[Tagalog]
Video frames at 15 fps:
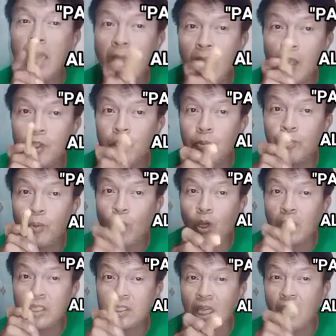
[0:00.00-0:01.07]
Kailangan nyo
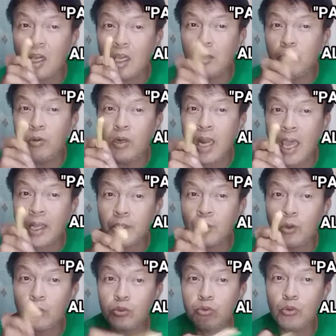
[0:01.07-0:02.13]
pong isang
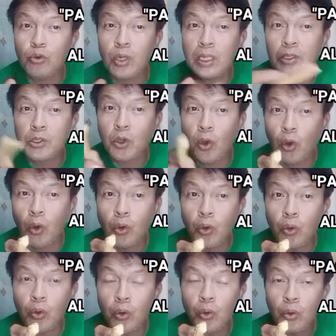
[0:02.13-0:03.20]
albularyong tulad
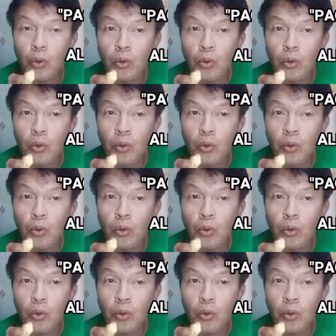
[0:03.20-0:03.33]
ko